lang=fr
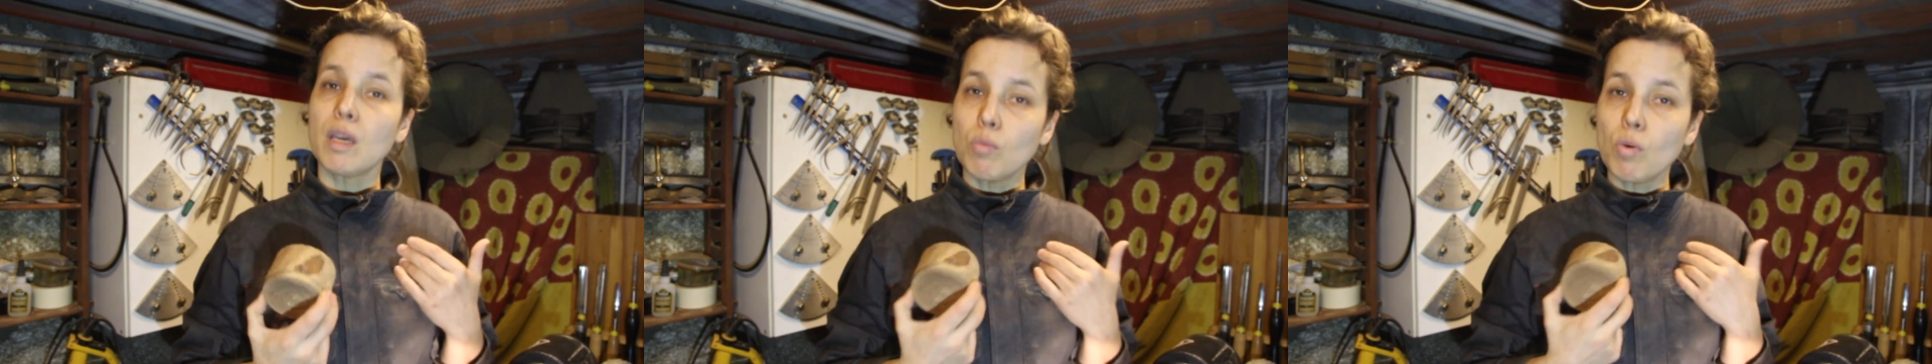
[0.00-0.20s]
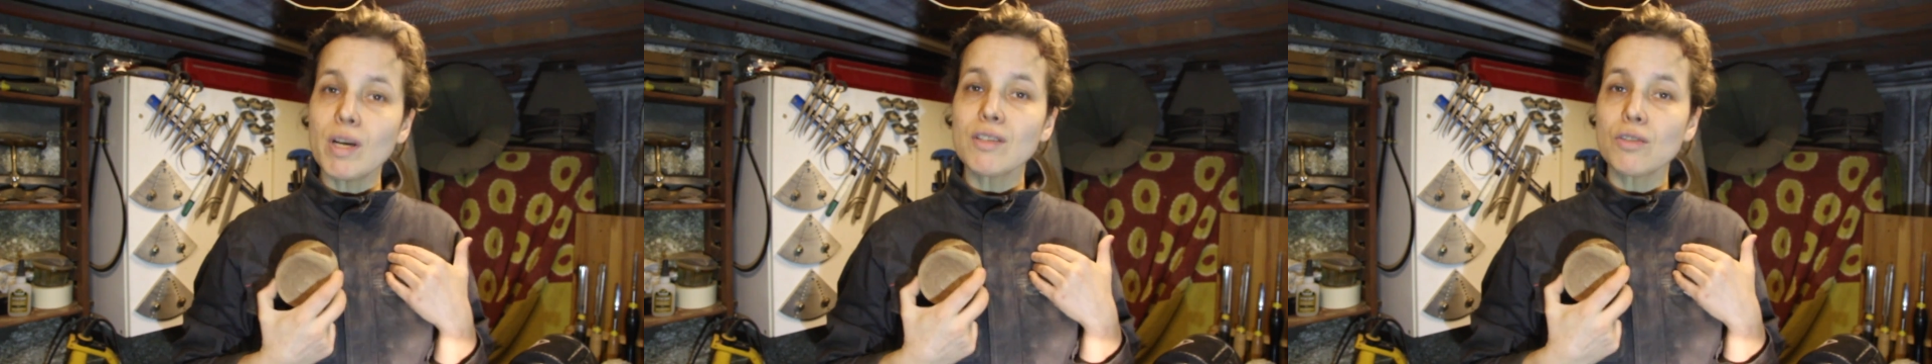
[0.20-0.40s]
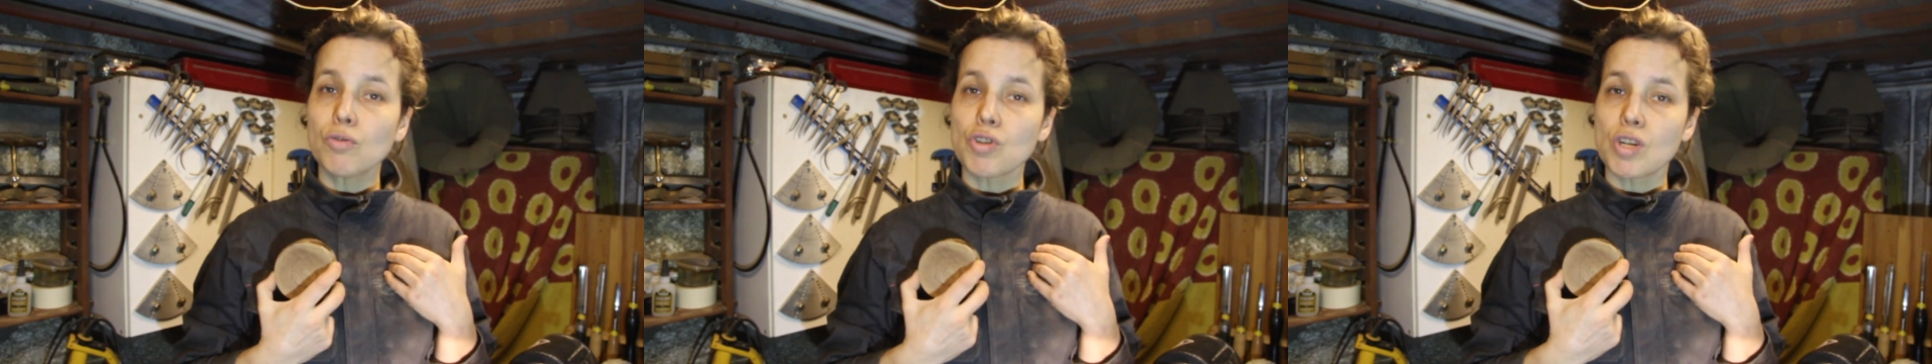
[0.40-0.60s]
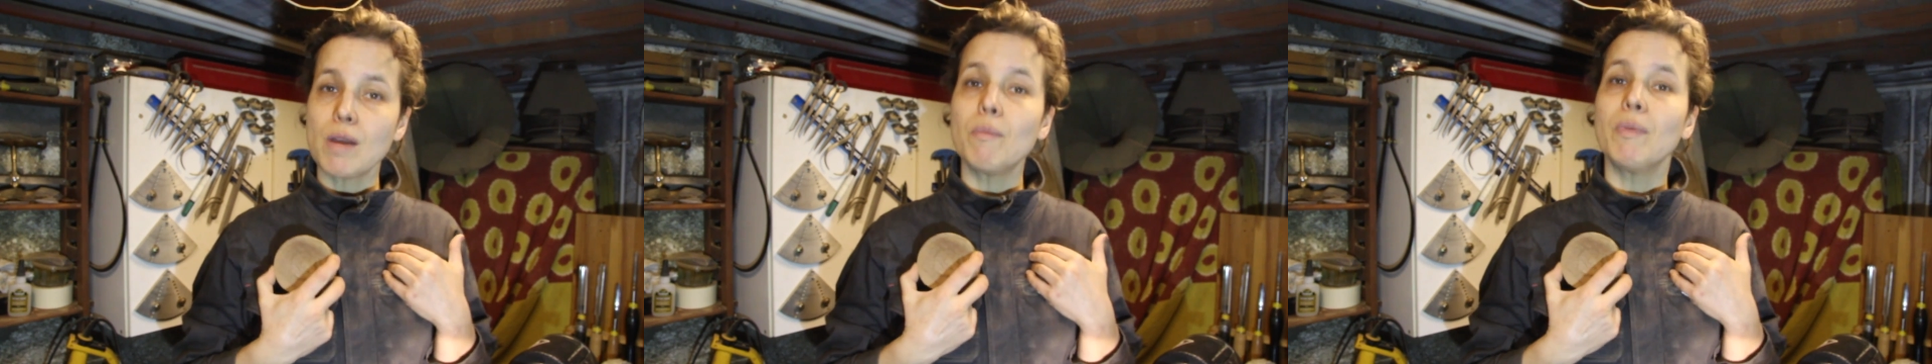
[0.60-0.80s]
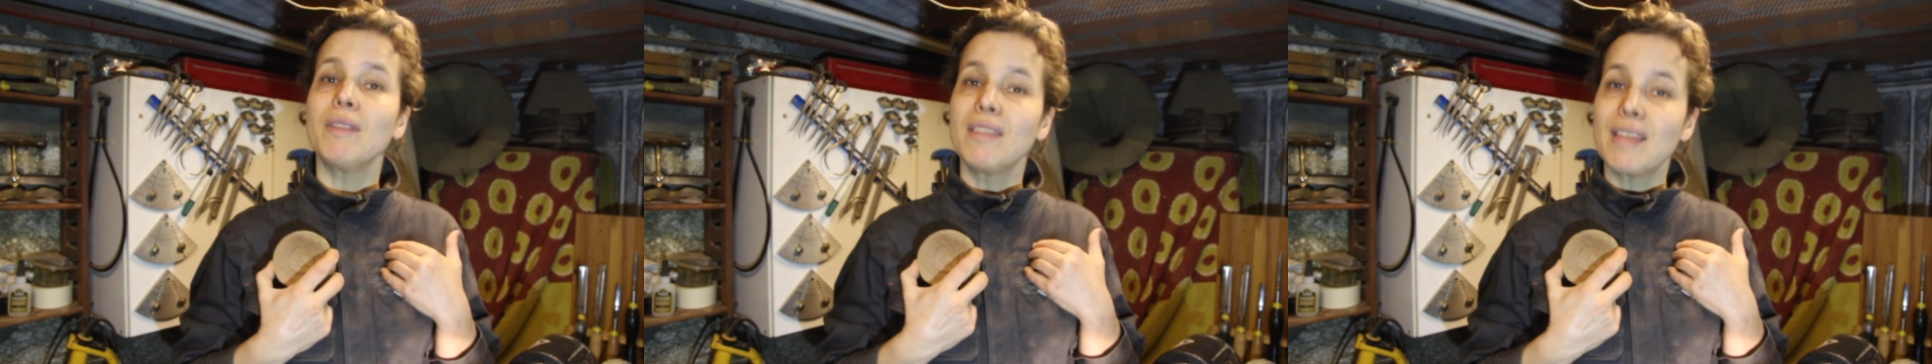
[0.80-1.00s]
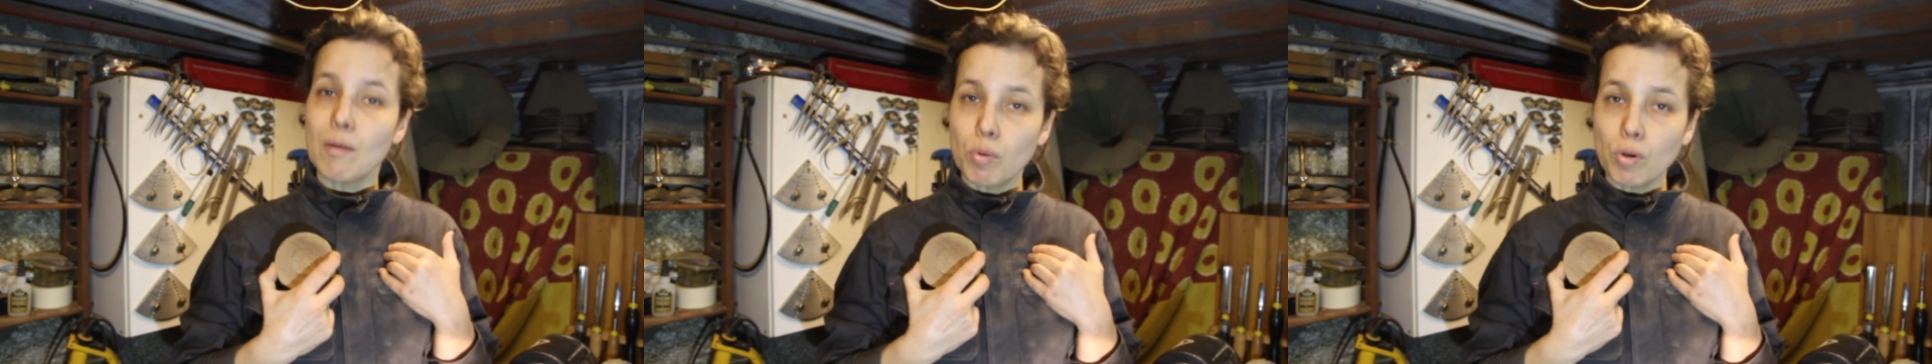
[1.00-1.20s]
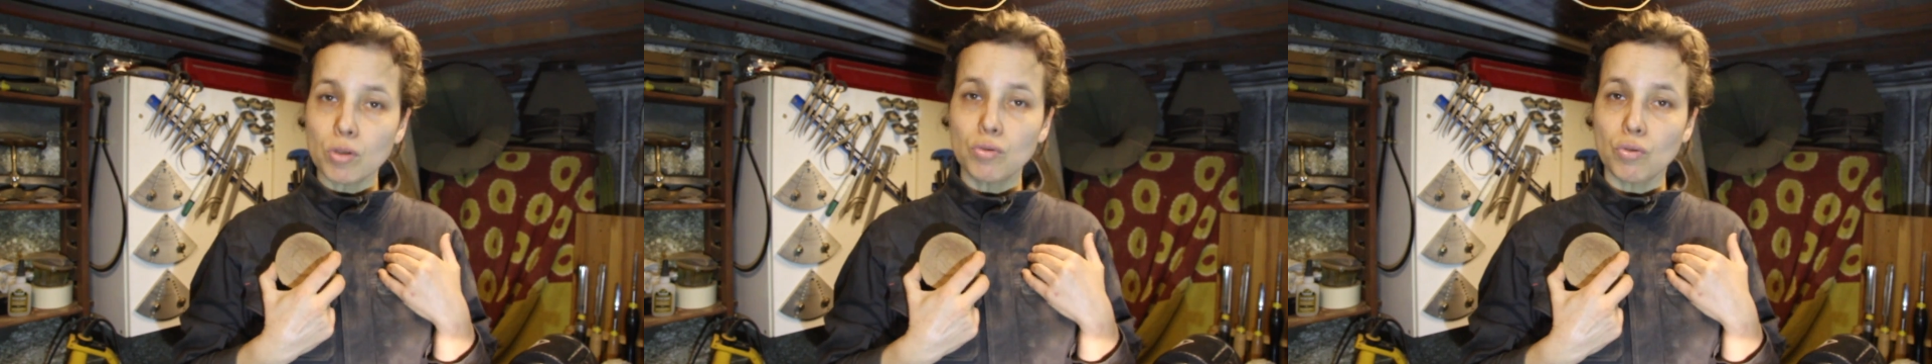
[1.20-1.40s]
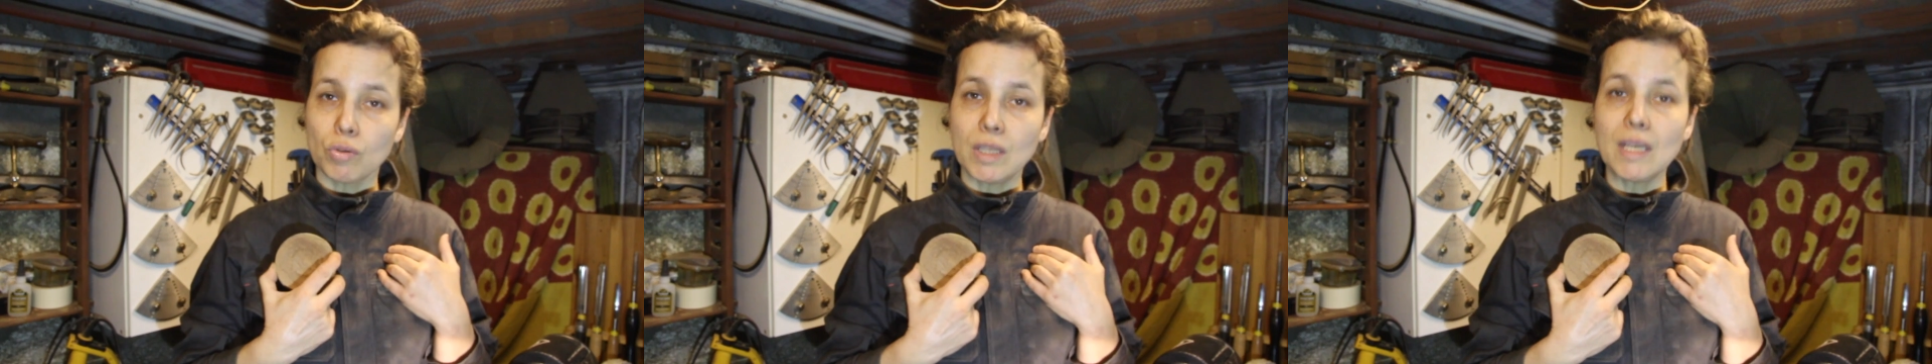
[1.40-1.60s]
et moi ce que j'aime
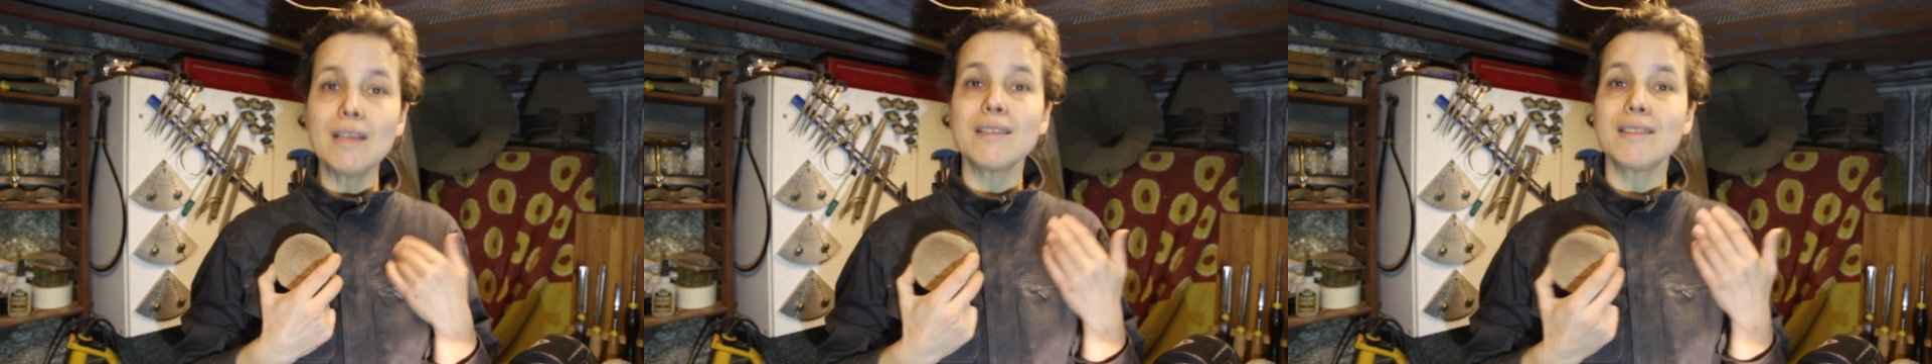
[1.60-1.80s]
d'abord tourner,